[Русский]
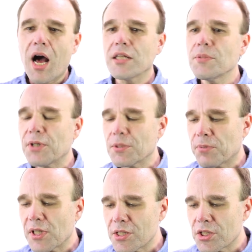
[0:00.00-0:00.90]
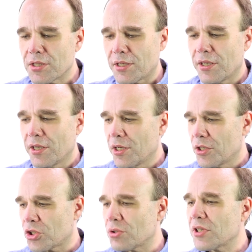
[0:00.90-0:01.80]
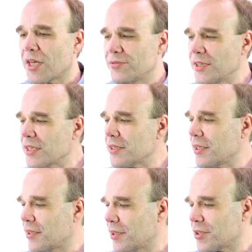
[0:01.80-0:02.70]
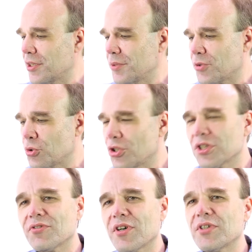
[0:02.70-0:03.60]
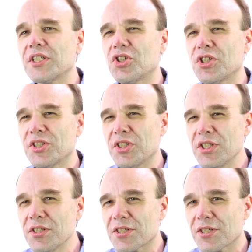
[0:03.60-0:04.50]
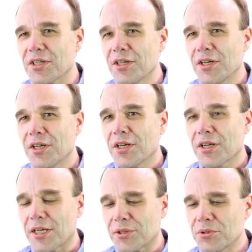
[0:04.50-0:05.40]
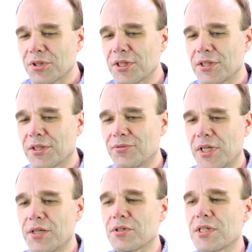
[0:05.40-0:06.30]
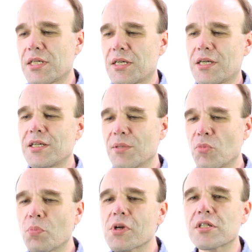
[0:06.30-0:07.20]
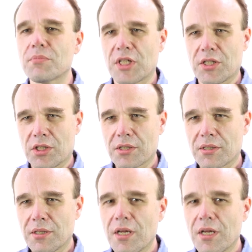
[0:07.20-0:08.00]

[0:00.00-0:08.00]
Они предположили, что, наверное, должны существовать частицы, которые являются зеркальным образом нашим.